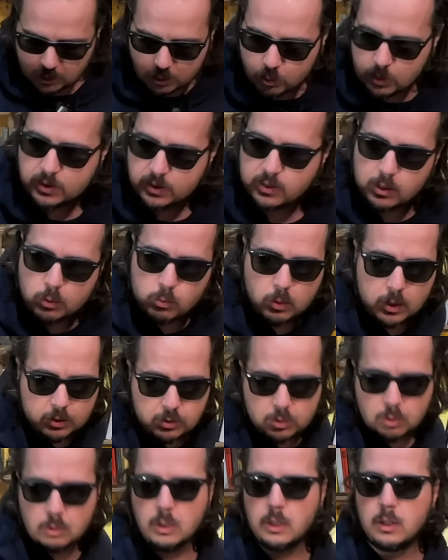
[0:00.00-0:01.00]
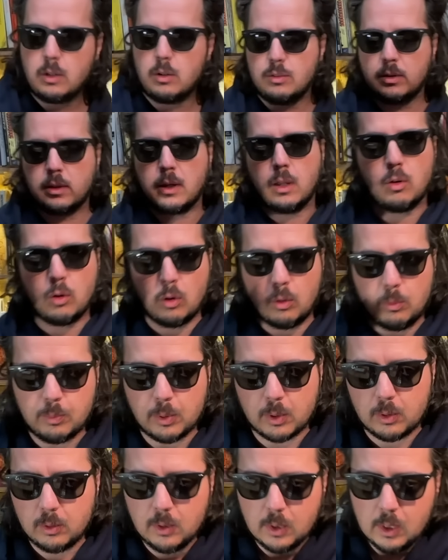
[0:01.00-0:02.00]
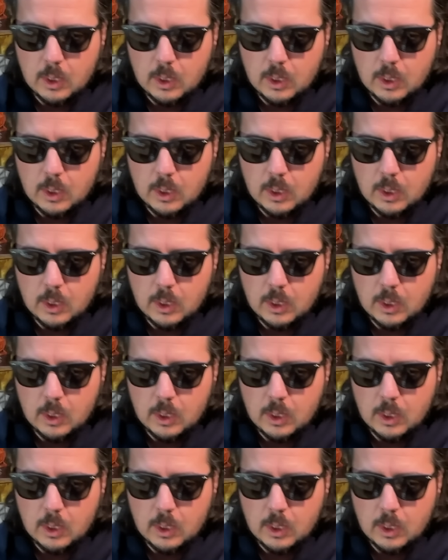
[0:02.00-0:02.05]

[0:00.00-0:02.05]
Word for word: queste qua sono le cose che compro.